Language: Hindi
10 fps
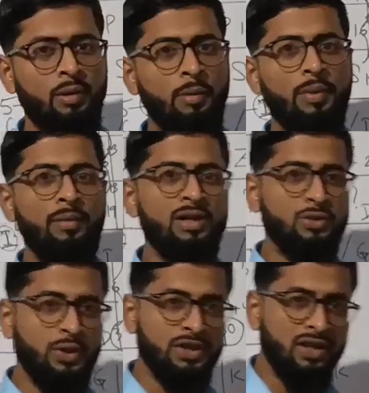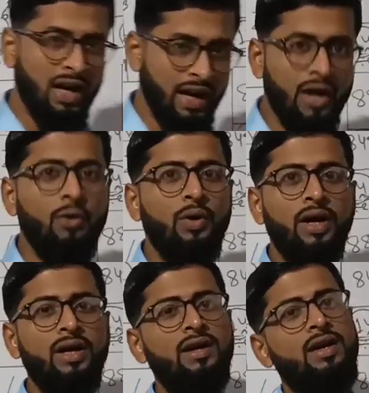गवर्नमेंट में प्रीवियस क्वेश्चन आया
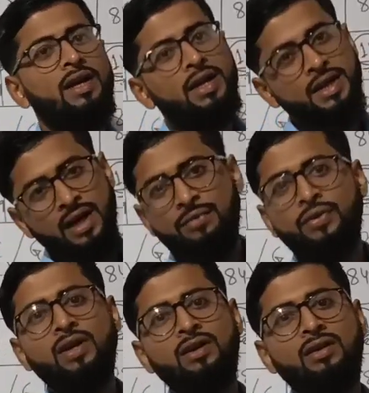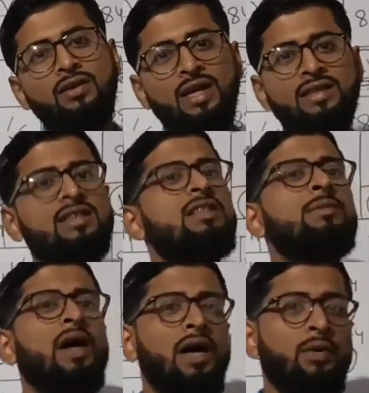हुआ है या फिर एसएससी
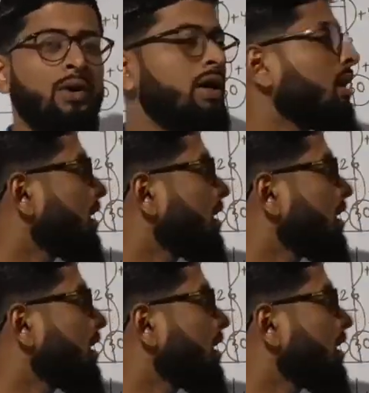में आया हुआ